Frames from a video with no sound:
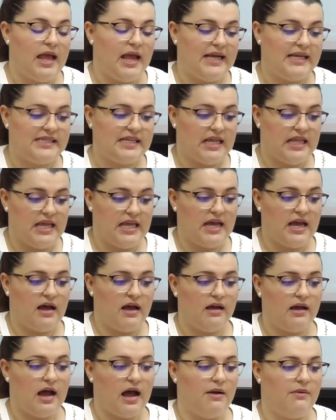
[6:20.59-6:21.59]
Ese
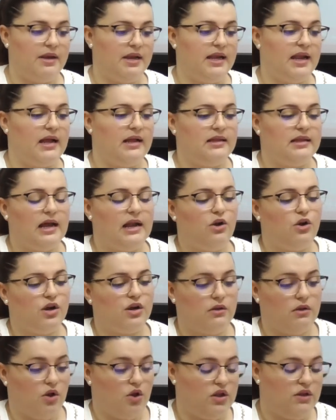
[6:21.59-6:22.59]
día abrirán ya los,
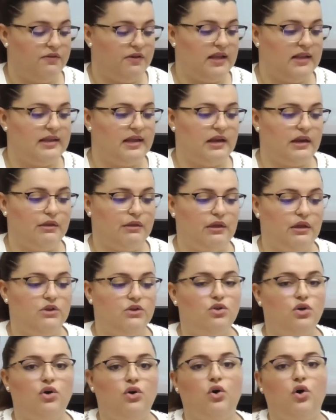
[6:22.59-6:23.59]
los, diferentes
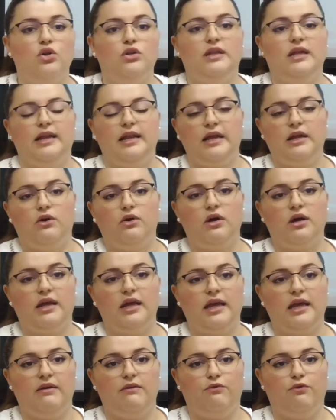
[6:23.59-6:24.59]
recintos hosteleros
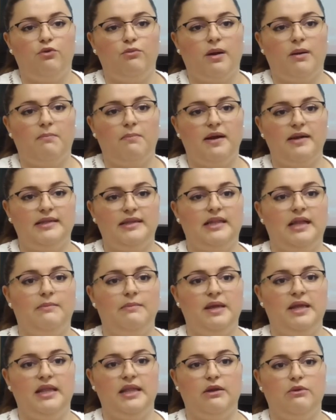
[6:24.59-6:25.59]
que forman parte
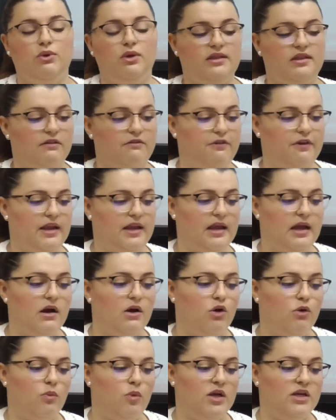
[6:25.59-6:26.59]
también de nuestra
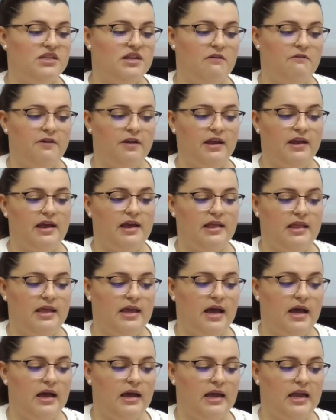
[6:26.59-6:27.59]
feria, como es la feria de
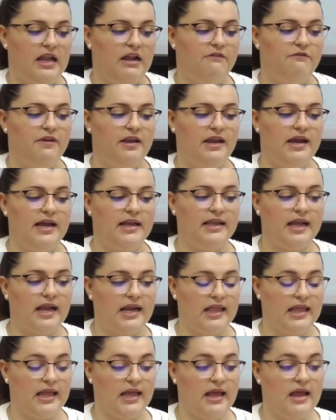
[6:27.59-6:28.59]
día y la feria de
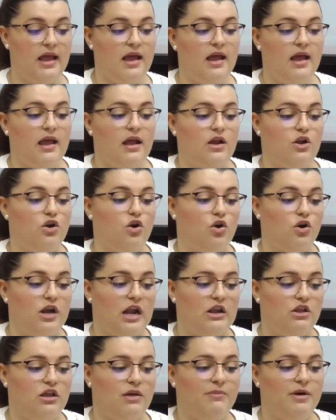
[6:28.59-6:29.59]
tarde. Los
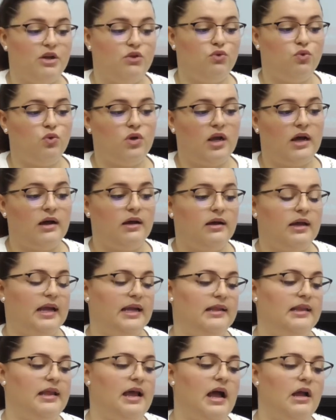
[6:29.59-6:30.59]
horarios de apertura
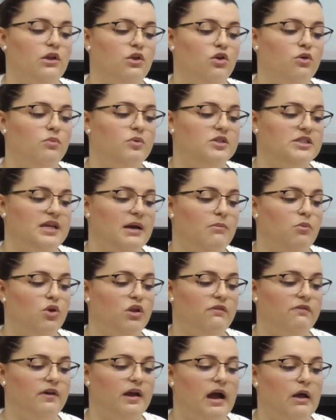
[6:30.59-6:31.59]
este año pues se han
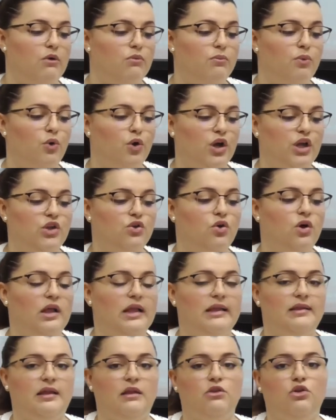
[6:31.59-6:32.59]
modificado un poquito,
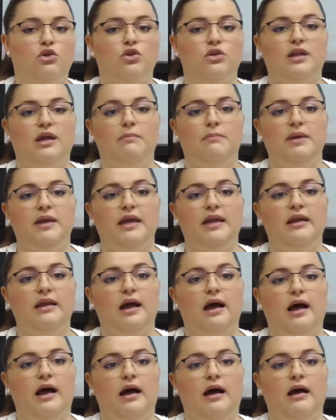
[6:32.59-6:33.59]
adaptándonos también
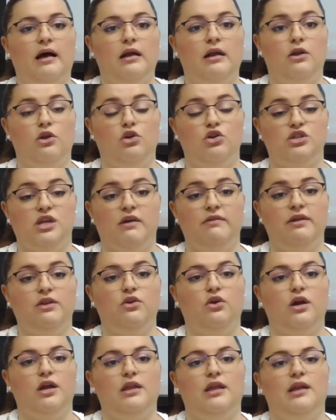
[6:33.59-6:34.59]
a los
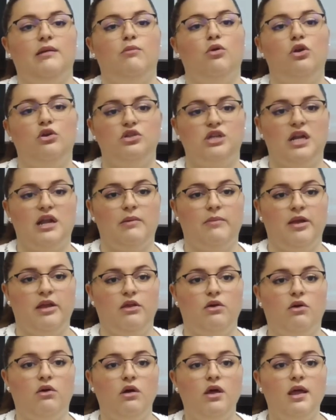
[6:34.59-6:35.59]
hábitos que tenemos los
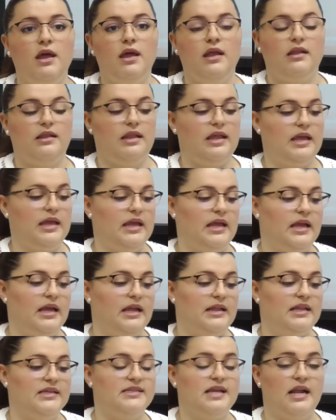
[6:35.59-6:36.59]
alameños
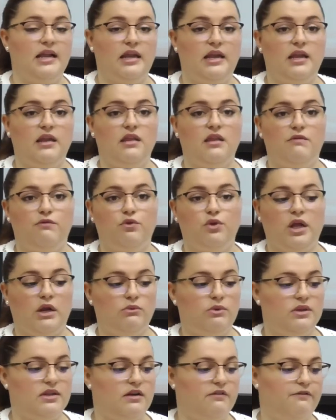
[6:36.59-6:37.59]
de, salir y disfrutar
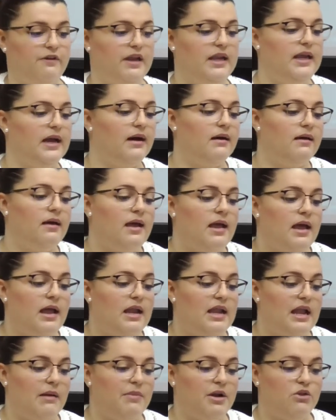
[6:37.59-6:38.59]
nuestra feria.
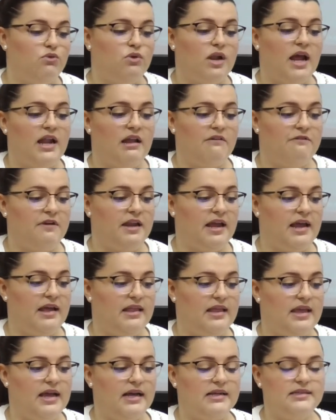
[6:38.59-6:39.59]
La apertura de la feria
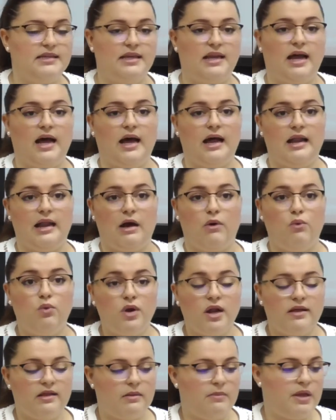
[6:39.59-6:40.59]
de día será a la
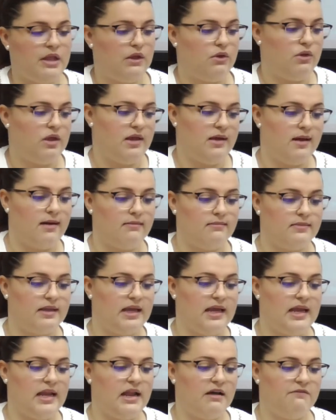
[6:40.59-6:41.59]
una del mediodía
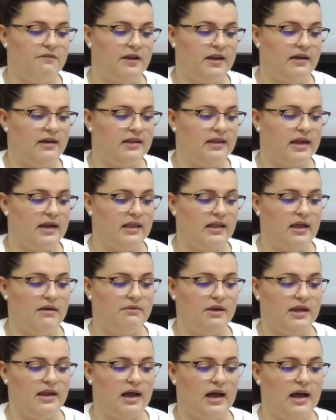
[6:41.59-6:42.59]
y la feria de tarde
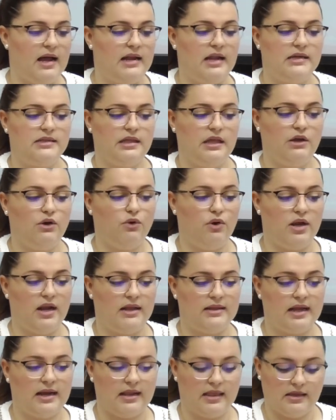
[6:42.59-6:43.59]
abrirá a las 5 de
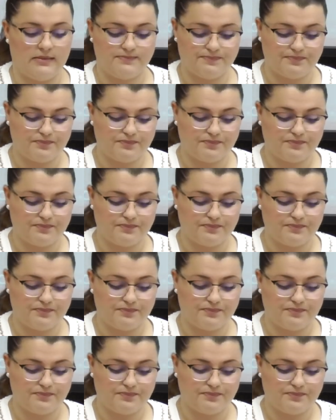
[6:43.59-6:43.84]
la tarde.